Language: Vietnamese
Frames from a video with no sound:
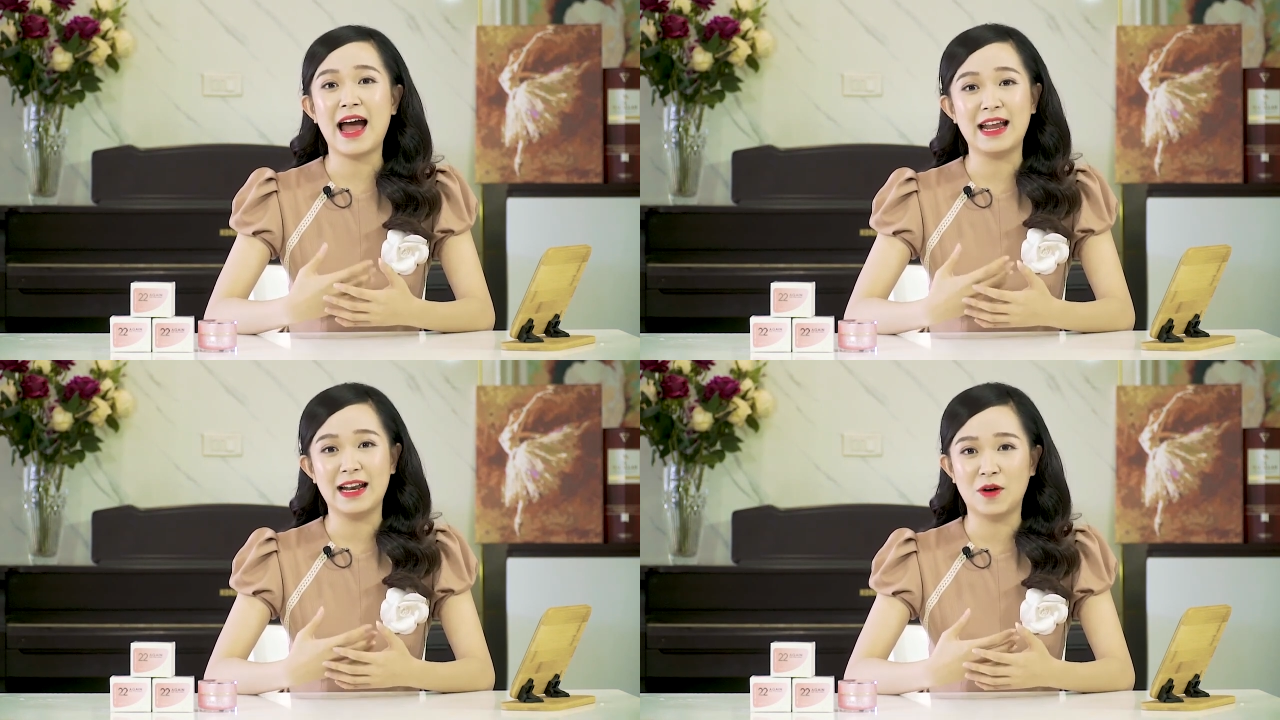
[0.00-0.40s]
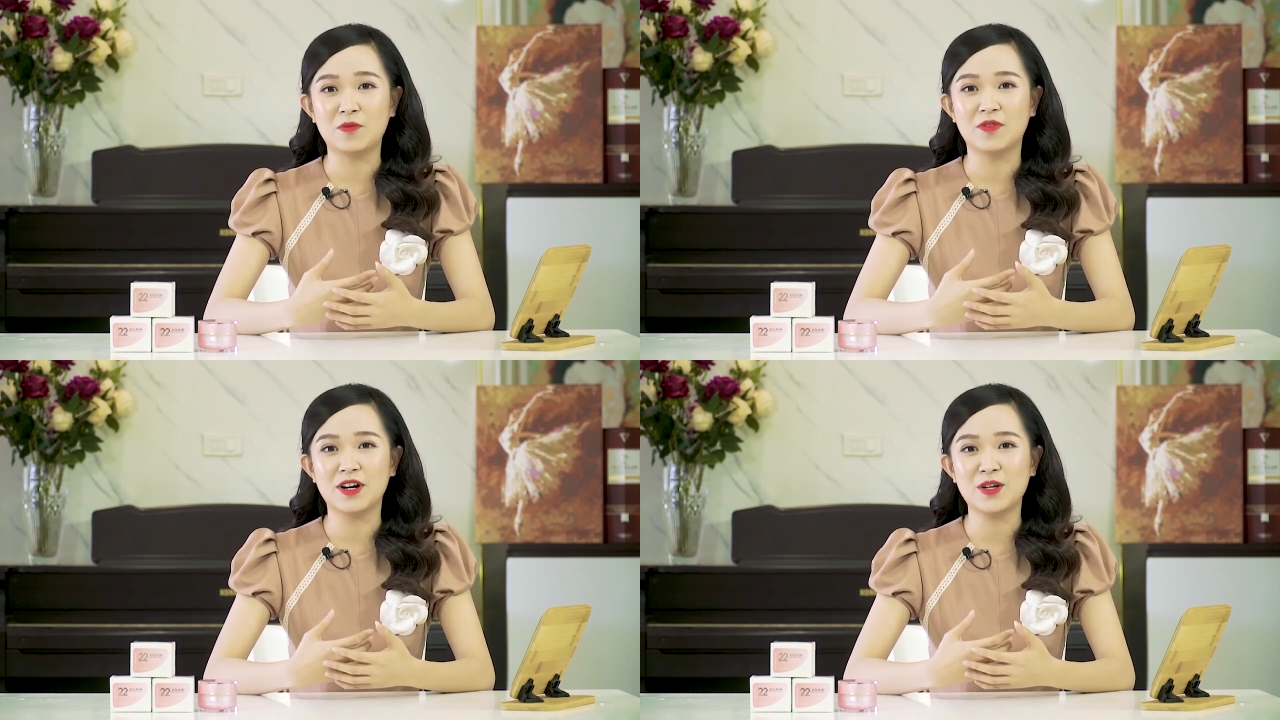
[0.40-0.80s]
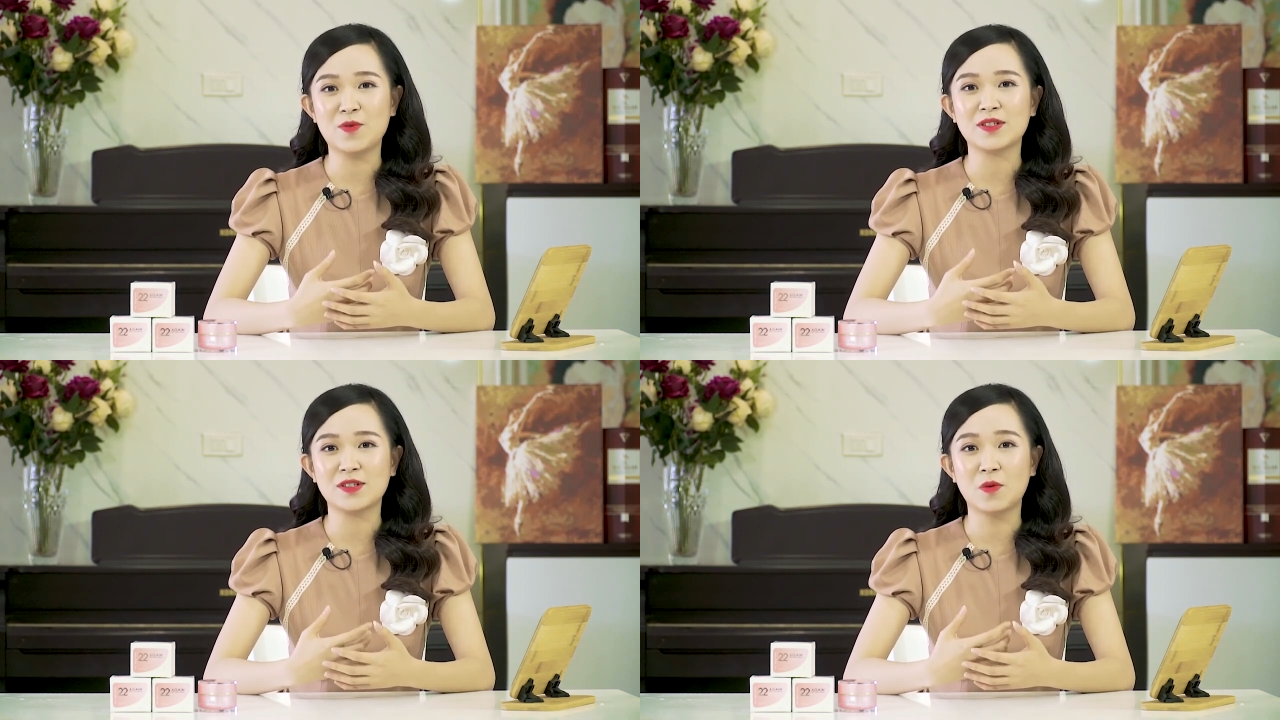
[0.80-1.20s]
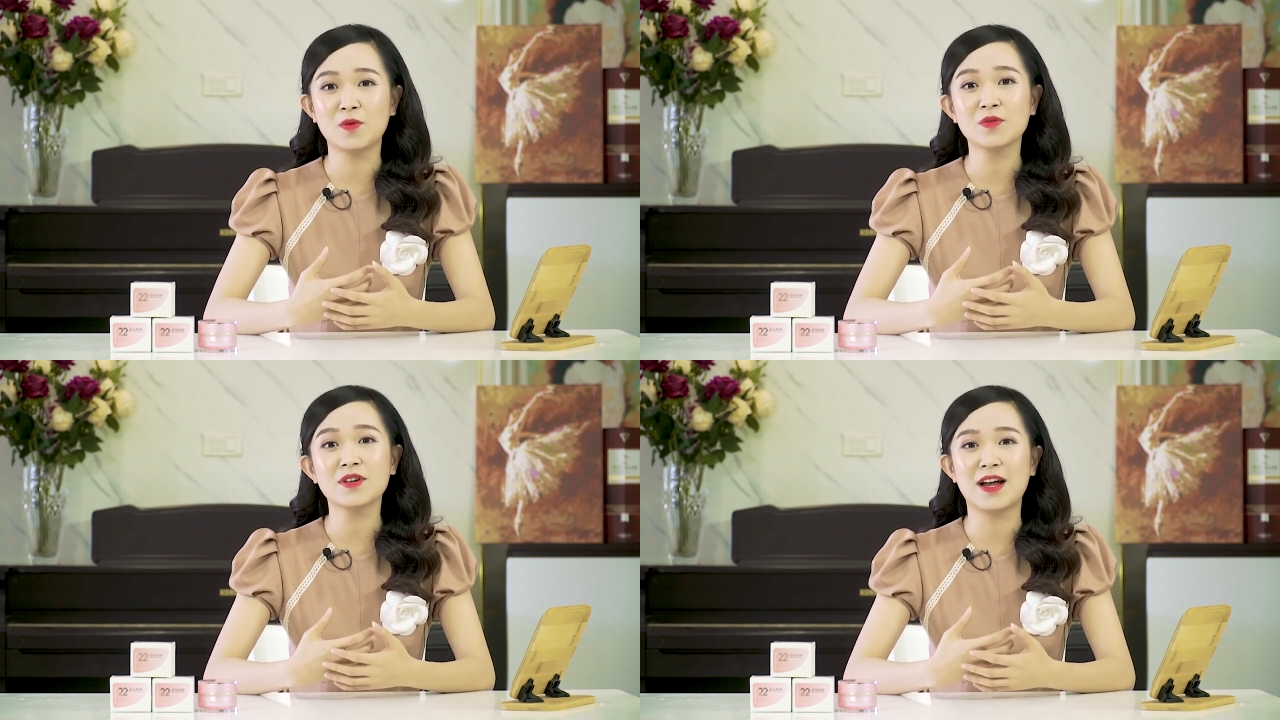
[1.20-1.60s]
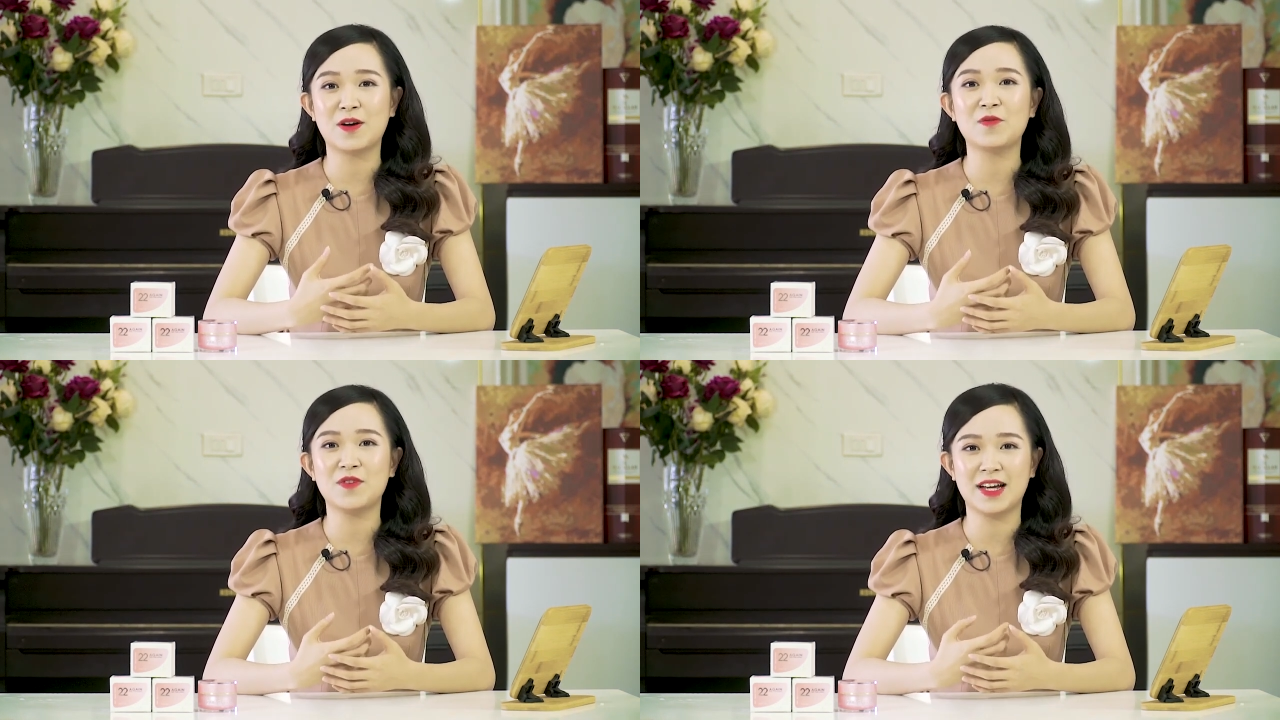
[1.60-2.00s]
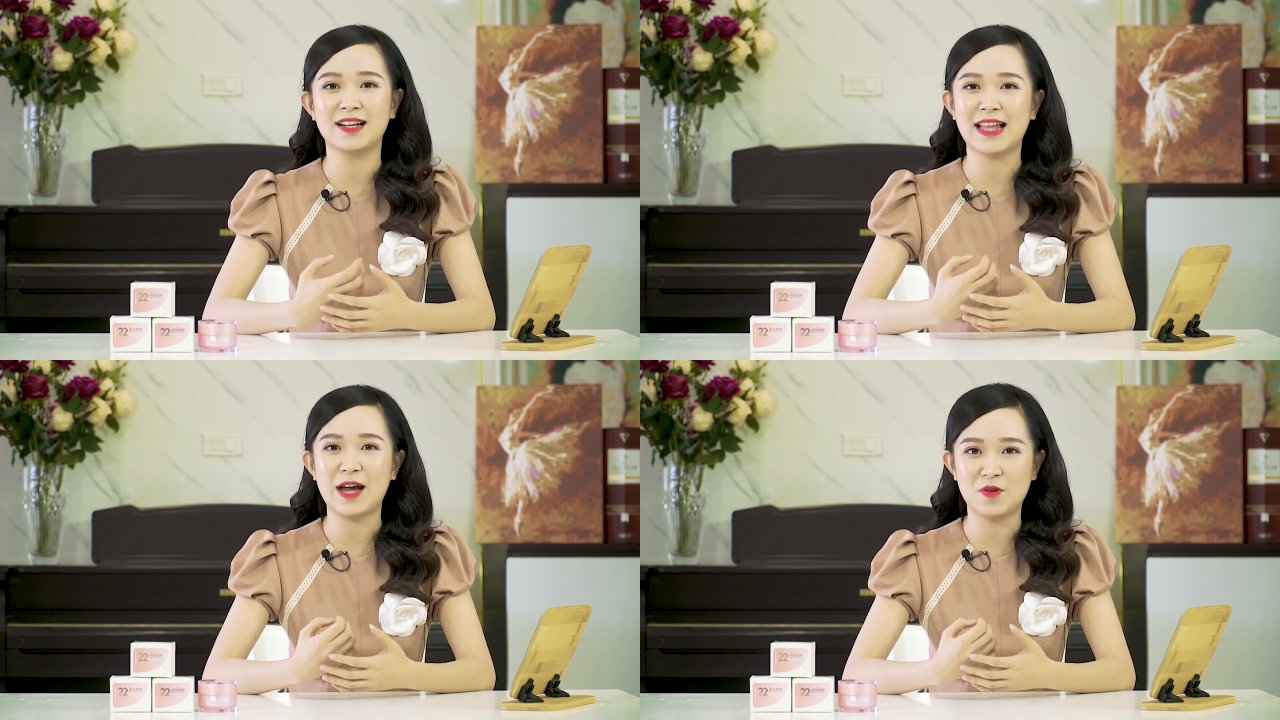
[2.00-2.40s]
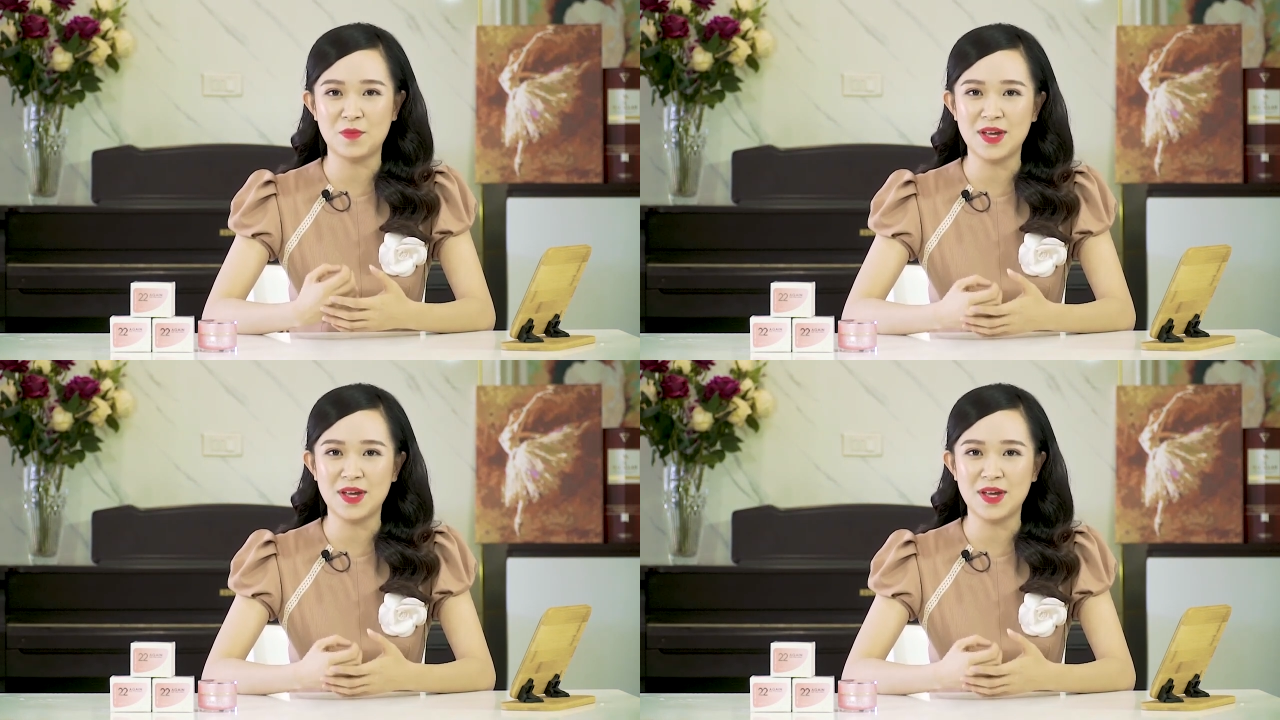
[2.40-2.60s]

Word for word: hài lòng với cuộc sống cũng như là công việc hiện tại của